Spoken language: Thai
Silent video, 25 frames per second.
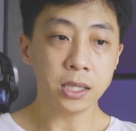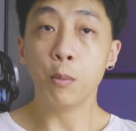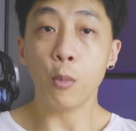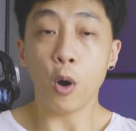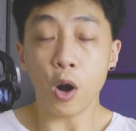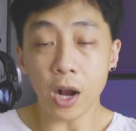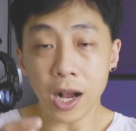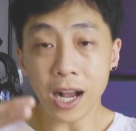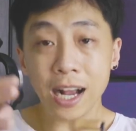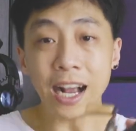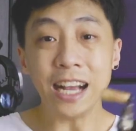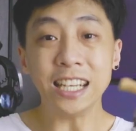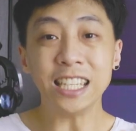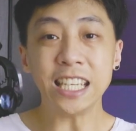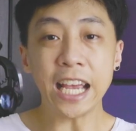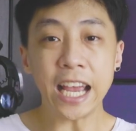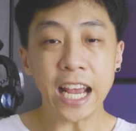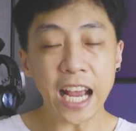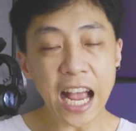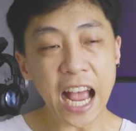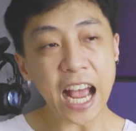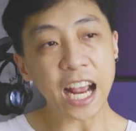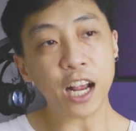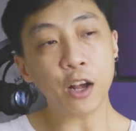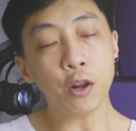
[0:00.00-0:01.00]
เหมาะกับการใช้
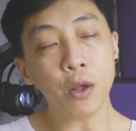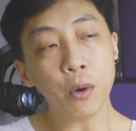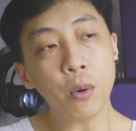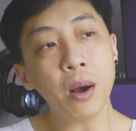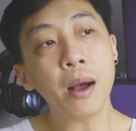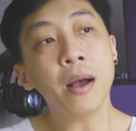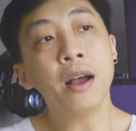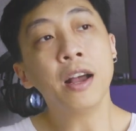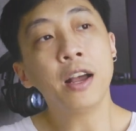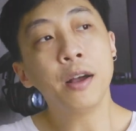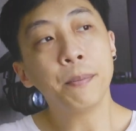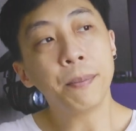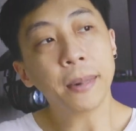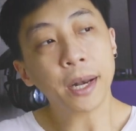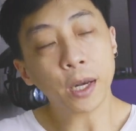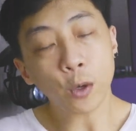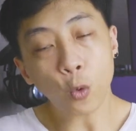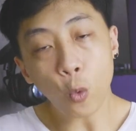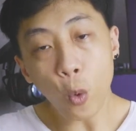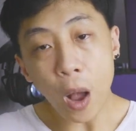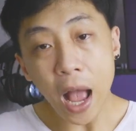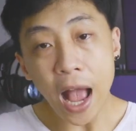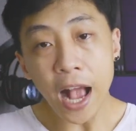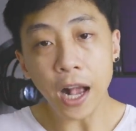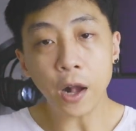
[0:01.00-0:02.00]
งานเขาเรียกว่ามัน
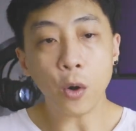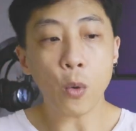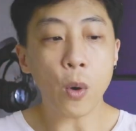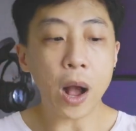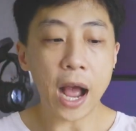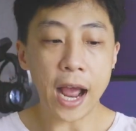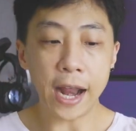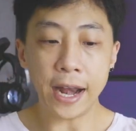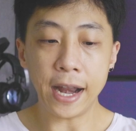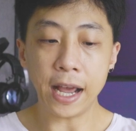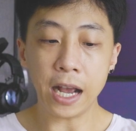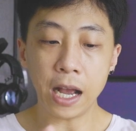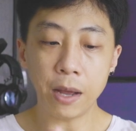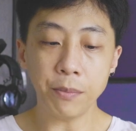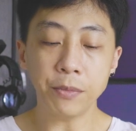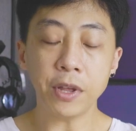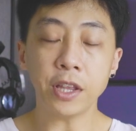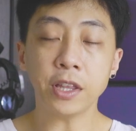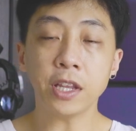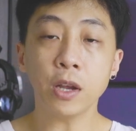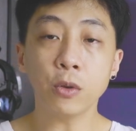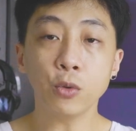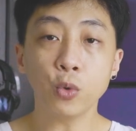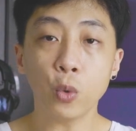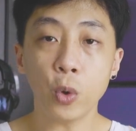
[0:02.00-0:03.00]
กว้างกว่านะครับแต่
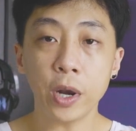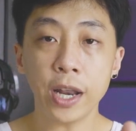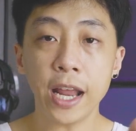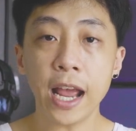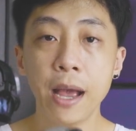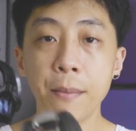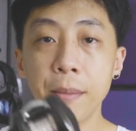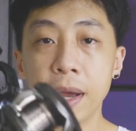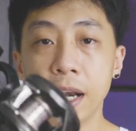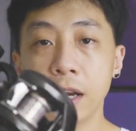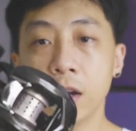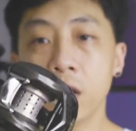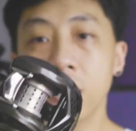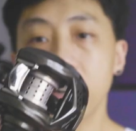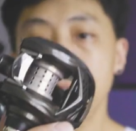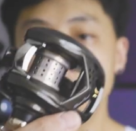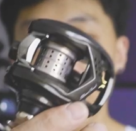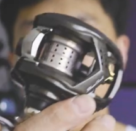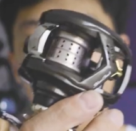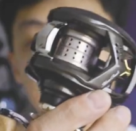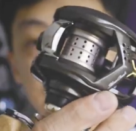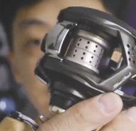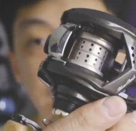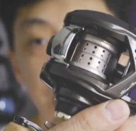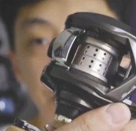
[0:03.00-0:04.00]
เจ้าตัวเนี้ยมันค่อน
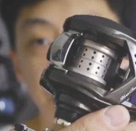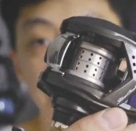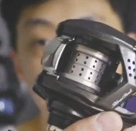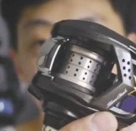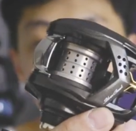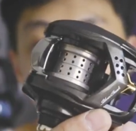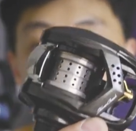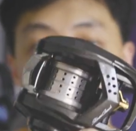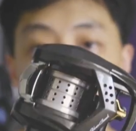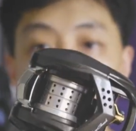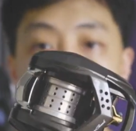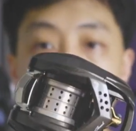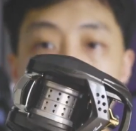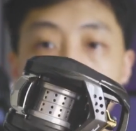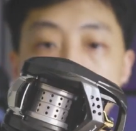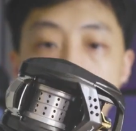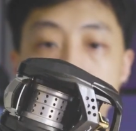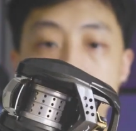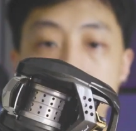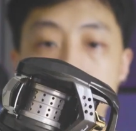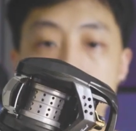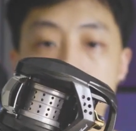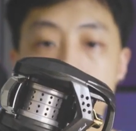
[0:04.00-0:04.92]
ข้างจะฟิกนิดนึง